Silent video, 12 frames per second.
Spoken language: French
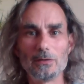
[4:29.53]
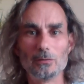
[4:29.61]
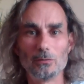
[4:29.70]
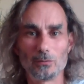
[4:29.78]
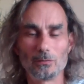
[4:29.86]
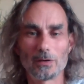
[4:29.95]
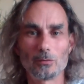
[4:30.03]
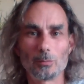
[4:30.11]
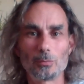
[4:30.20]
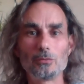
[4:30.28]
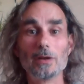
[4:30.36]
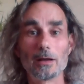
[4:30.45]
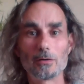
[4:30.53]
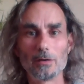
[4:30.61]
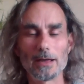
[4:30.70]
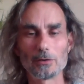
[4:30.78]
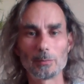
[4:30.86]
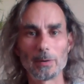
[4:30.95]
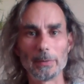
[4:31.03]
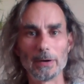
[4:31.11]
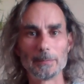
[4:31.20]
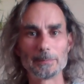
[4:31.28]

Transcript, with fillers: de souffrir non plus de la colère de papa,